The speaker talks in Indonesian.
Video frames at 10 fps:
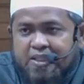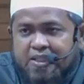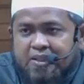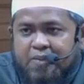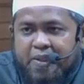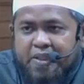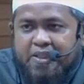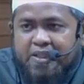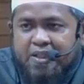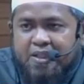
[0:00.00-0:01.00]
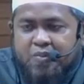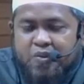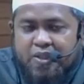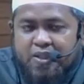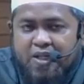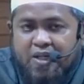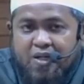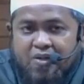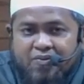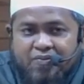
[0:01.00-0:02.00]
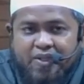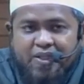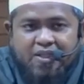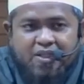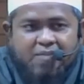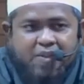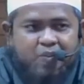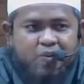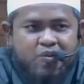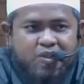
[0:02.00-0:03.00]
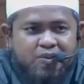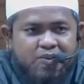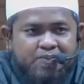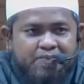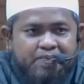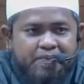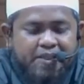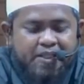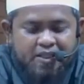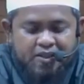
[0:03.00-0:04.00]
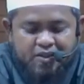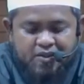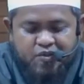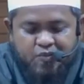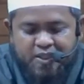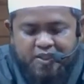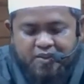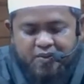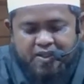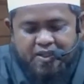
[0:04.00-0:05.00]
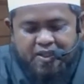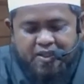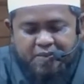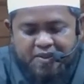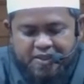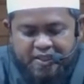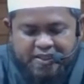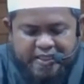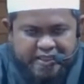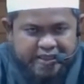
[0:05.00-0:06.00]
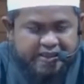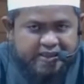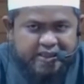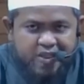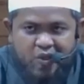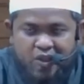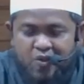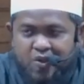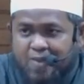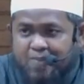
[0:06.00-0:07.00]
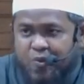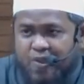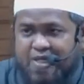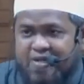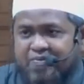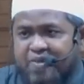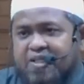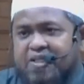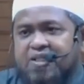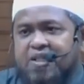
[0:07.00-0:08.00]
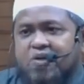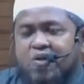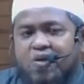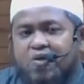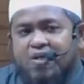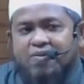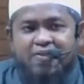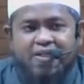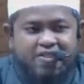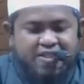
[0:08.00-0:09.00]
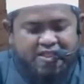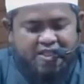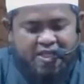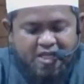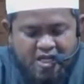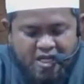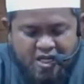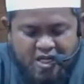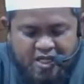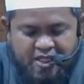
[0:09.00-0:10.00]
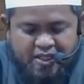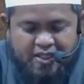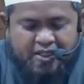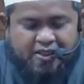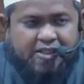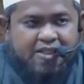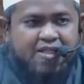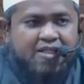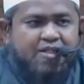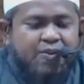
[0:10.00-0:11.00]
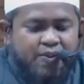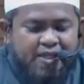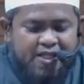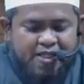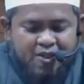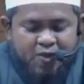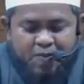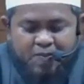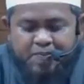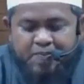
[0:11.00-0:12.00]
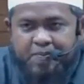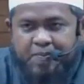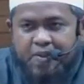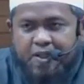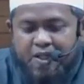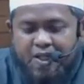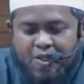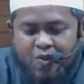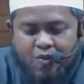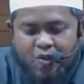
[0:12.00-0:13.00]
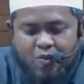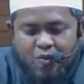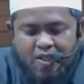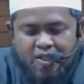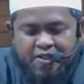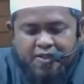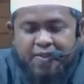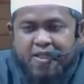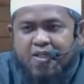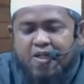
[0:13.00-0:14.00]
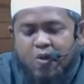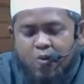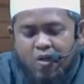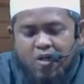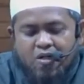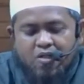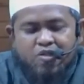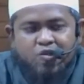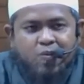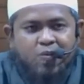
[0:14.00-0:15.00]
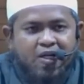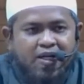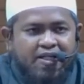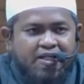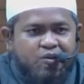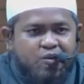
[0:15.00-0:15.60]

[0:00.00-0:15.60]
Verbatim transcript: tepatnya dalam surat Al-A'raf ayat 51. Kata Allah Subhanahu wa taala menceritakan tentang orang-orang munafik dan orang-orang fasik ittakhadhu dinahum lahwa wa la'iba wa gharratshumul hayatud